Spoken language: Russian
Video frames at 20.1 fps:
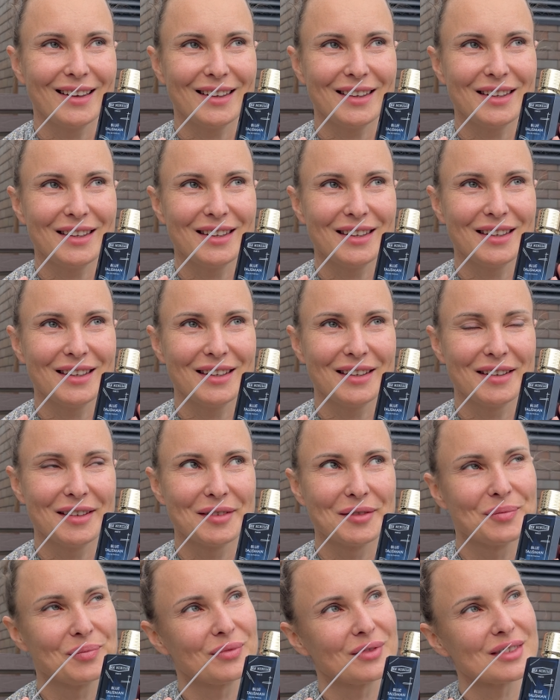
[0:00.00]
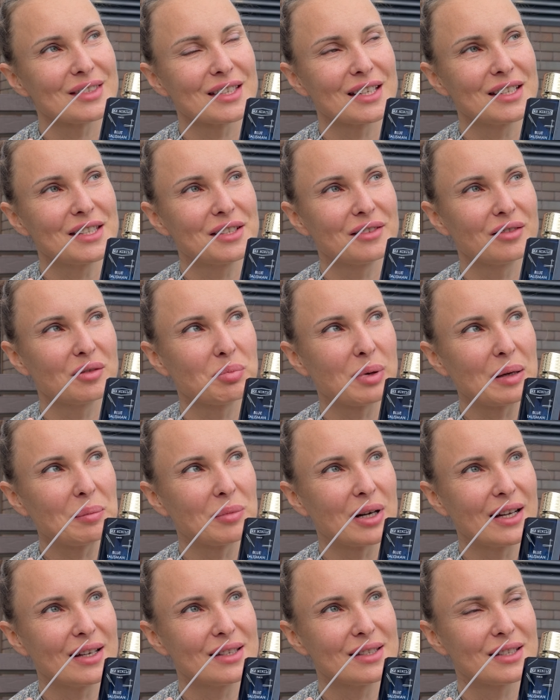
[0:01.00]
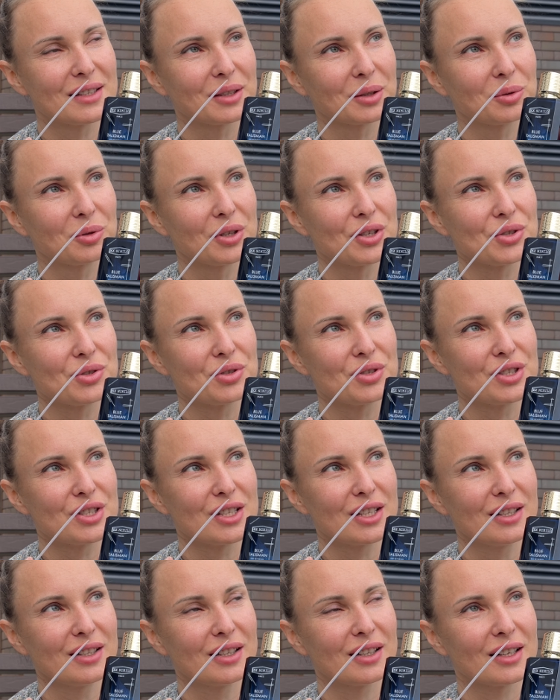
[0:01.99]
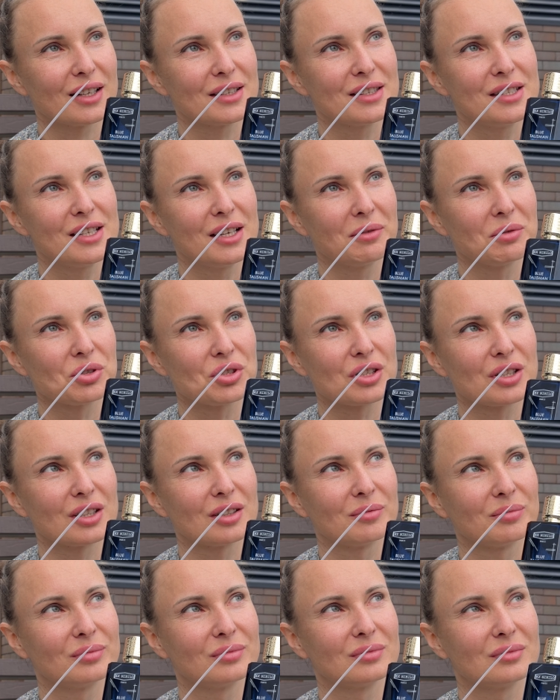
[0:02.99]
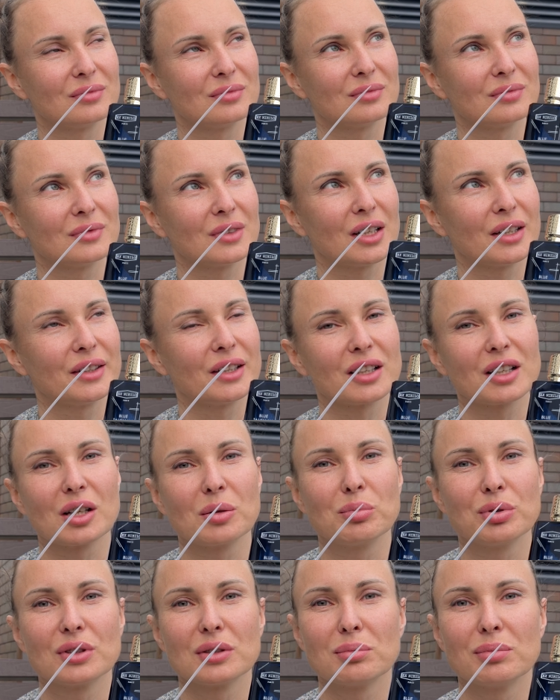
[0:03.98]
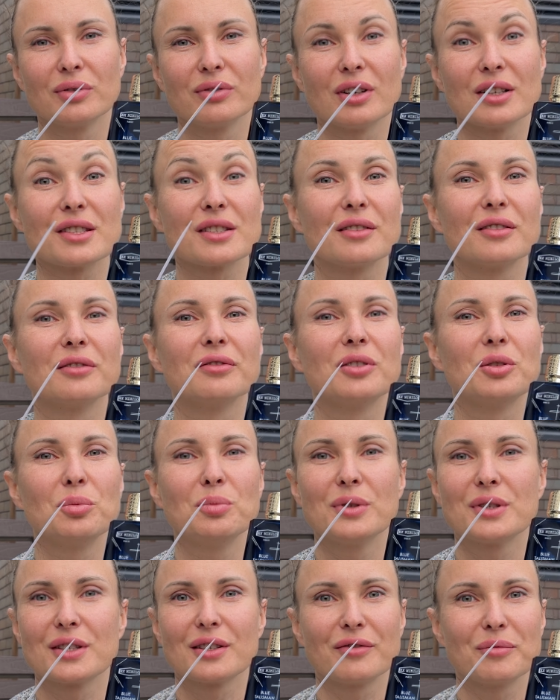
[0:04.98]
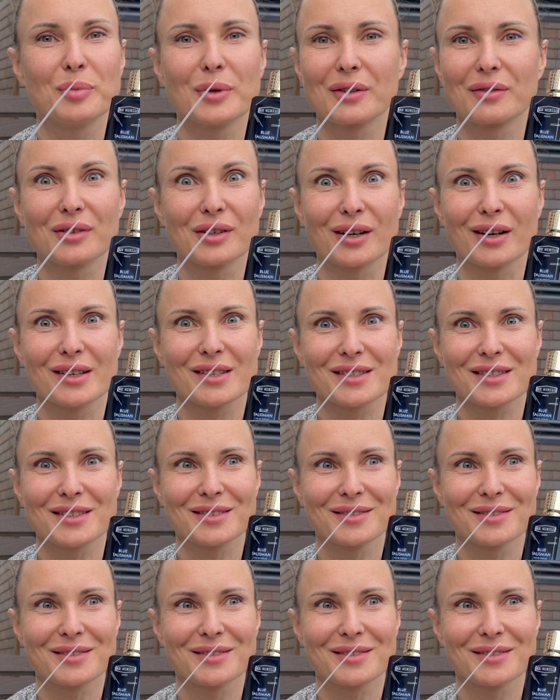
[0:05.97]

И, знаете, вы поймаете такое ощущение от девушки. Она как будто бы вас влюбится в первый раз.